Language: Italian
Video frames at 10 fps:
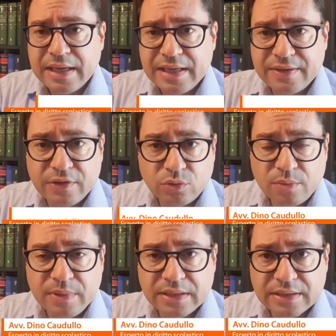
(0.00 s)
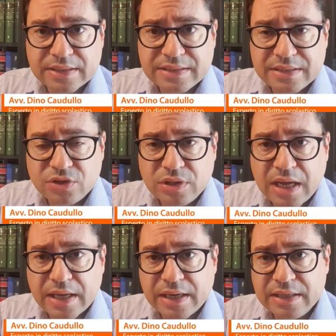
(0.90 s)
ed eventualmente
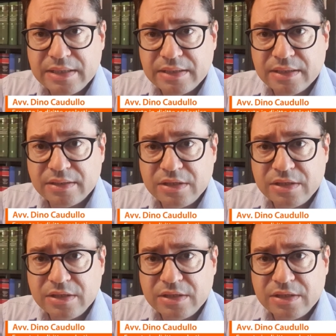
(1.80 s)
sanzionare i eh,